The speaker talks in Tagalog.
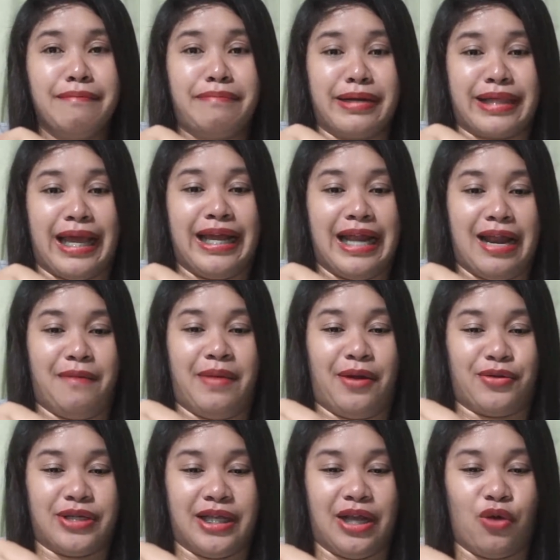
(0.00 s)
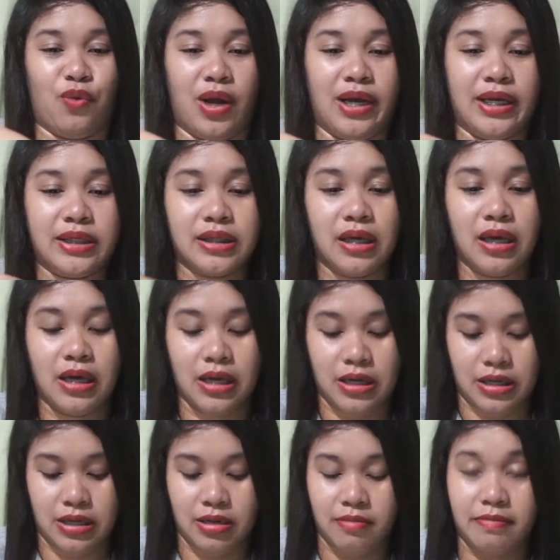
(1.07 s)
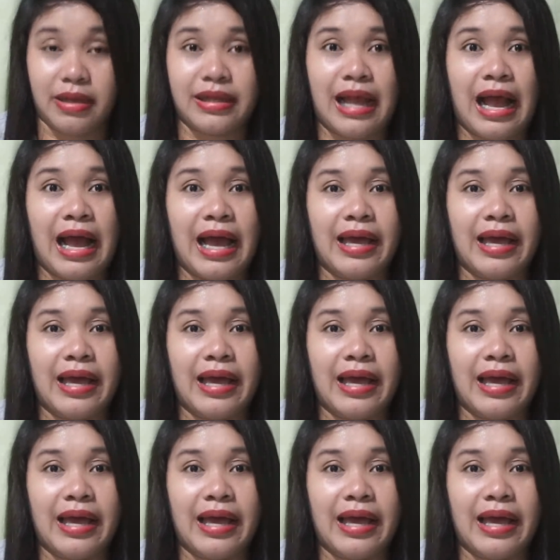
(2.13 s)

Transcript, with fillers: Patay na naman ako sa nagwalis. Patay!